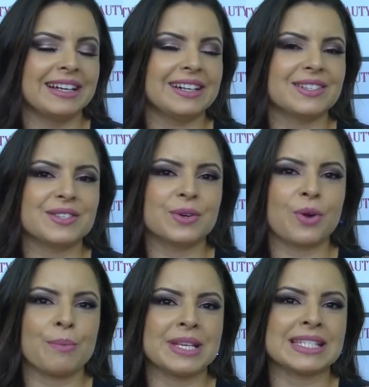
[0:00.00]
antes de eu
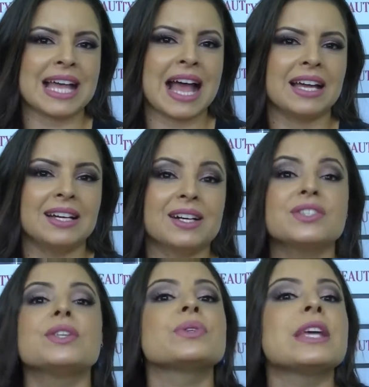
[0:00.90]
começar,
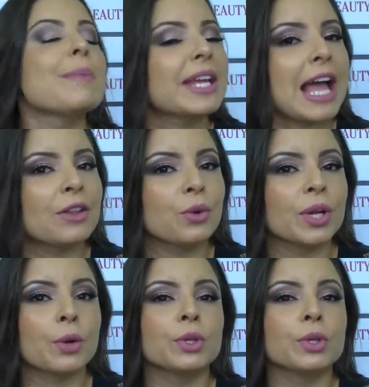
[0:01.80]
antes de eu ser maquiadora,